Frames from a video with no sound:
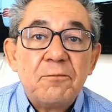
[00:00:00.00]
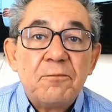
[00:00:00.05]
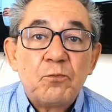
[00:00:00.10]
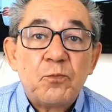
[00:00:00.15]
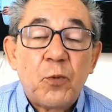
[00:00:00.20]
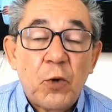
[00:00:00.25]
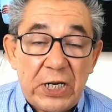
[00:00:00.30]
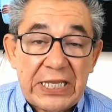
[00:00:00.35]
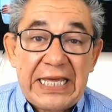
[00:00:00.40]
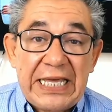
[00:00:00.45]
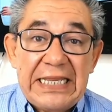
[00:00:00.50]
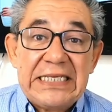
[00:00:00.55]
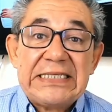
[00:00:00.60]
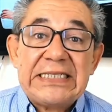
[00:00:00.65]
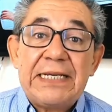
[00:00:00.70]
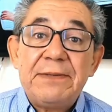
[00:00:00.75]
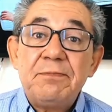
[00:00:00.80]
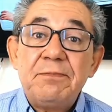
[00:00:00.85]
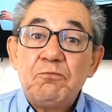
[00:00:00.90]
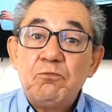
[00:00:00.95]
Porque
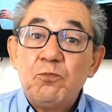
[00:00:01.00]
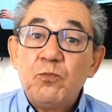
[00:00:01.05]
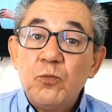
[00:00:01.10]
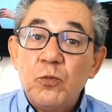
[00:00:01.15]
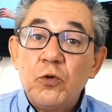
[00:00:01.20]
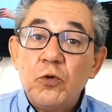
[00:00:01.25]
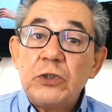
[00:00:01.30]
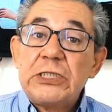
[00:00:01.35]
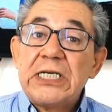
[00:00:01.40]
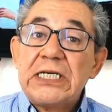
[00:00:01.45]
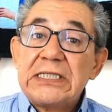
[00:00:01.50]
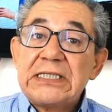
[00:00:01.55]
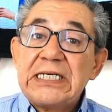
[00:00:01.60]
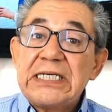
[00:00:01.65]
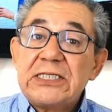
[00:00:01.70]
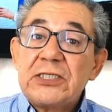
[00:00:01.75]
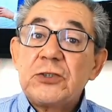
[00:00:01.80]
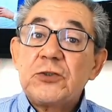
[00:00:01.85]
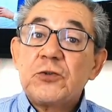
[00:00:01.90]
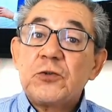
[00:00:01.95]
dicen muchas
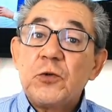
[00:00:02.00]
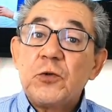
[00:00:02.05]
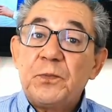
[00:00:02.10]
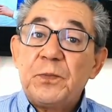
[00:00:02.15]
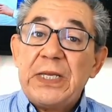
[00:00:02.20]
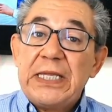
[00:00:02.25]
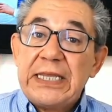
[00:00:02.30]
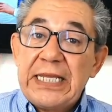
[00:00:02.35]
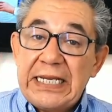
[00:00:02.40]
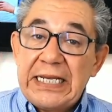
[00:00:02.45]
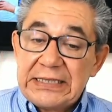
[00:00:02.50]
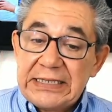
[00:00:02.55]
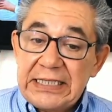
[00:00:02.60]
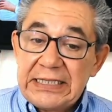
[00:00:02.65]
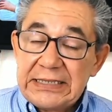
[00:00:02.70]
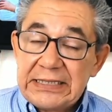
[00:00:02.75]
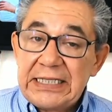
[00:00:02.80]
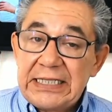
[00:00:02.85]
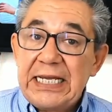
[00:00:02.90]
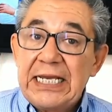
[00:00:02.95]

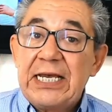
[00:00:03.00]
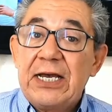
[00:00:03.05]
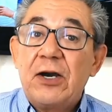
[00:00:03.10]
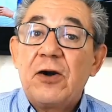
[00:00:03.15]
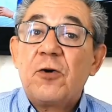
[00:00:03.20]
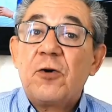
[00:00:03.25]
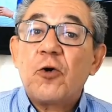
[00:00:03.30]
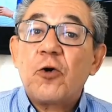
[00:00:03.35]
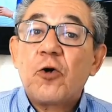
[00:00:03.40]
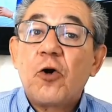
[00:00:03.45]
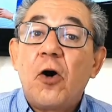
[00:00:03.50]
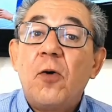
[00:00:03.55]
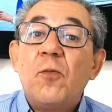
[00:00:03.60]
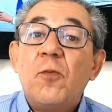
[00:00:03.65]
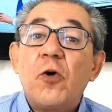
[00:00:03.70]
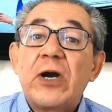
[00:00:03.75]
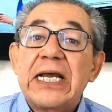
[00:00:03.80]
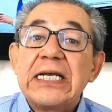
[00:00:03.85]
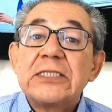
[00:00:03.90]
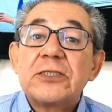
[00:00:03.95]
estupideces
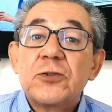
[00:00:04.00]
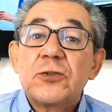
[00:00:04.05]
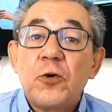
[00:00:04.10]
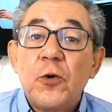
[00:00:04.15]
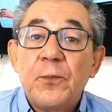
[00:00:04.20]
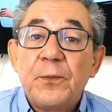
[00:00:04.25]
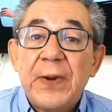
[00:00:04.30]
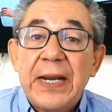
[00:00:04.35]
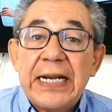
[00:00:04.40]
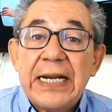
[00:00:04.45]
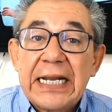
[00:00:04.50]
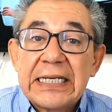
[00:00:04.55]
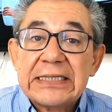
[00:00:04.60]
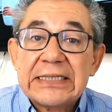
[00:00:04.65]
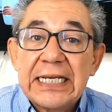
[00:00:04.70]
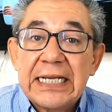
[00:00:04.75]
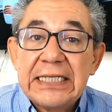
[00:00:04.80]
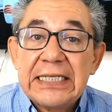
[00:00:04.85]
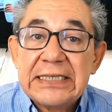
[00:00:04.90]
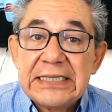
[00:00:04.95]
como que escupen
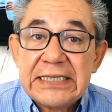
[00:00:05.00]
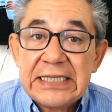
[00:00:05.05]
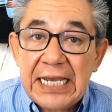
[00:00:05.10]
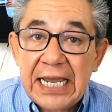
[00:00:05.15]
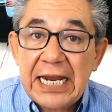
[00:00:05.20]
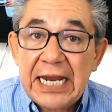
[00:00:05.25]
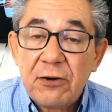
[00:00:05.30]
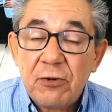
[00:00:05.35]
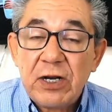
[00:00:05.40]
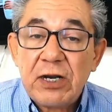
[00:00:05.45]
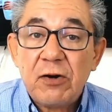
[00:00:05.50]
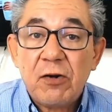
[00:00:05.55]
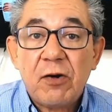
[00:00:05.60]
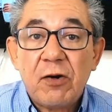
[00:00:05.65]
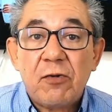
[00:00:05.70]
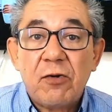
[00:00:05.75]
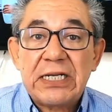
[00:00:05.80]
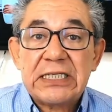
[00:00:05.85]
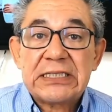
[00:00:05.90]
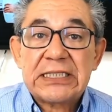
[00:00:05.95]
hacia el cielo y
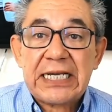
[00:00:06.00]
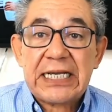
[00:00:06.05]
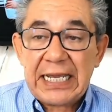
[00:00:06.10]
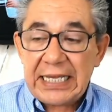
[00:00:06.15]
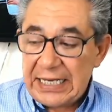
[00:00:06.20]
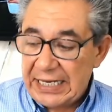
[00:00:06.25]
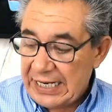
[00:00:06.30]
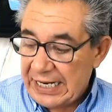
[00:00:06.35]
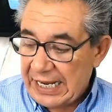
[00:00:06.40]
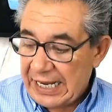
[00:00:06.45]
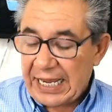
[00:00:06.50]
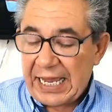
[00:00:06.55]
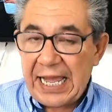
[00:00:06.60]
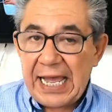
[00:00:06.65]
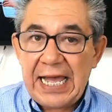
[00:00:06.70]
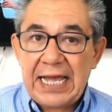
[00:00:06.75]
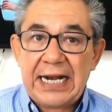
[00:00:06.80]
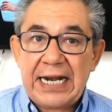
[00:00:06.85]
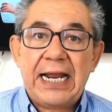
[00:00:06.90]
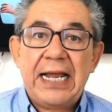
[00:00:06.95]
luego les caen la
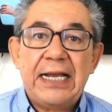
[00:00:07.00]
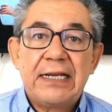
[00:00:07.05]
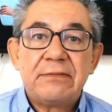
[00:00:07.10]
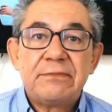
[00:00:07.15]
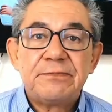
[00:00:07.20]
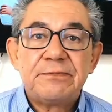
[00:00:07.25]
cara.